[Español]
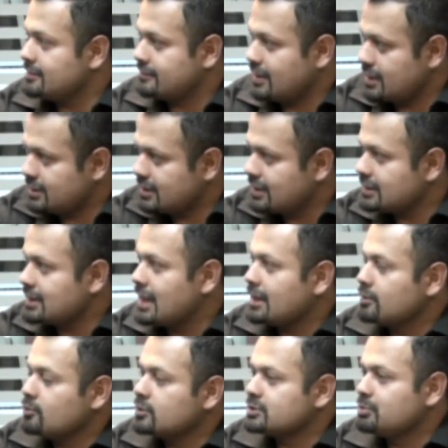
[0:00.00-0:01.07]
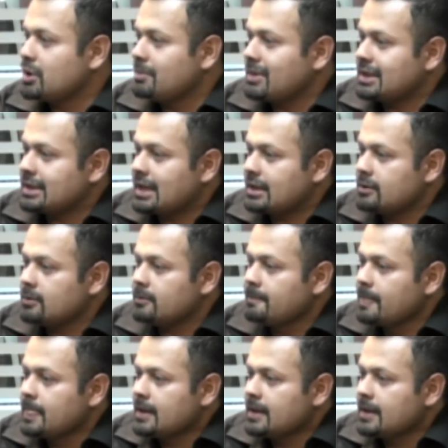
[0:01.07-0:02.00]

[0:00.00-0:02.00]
estar intentando, experimentando.